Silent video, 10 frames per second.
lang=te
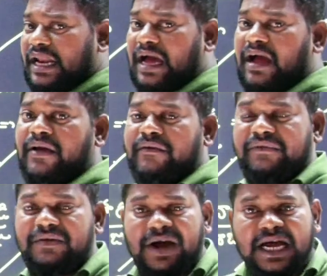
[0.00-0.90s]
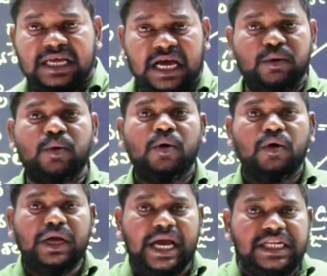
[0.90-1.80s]
గల వివాదాలు
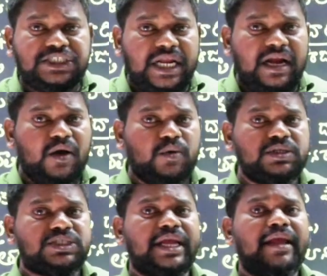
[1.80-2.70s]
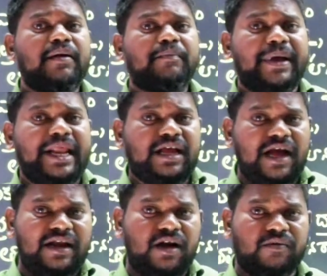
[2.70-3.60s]
ఘర్షణల గురించి
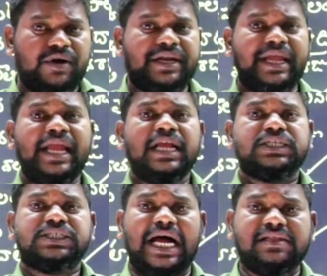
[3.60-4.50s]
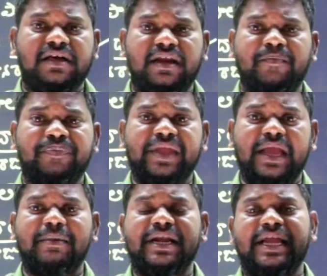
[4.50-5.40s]
పేర్కొన్నటువంటి శాసనం
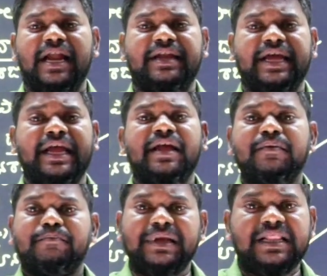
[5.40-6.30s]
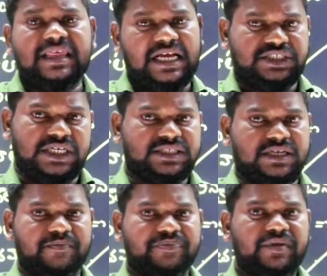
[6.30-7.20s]
ఏమిటి అంటే బిల్సా
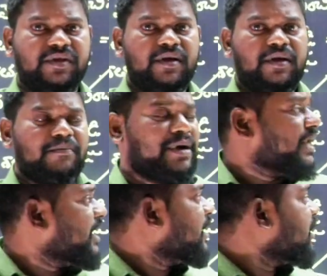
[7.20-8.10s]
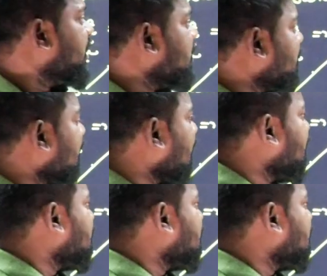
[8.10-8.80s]
శాసనం మరి ఈ విధంగా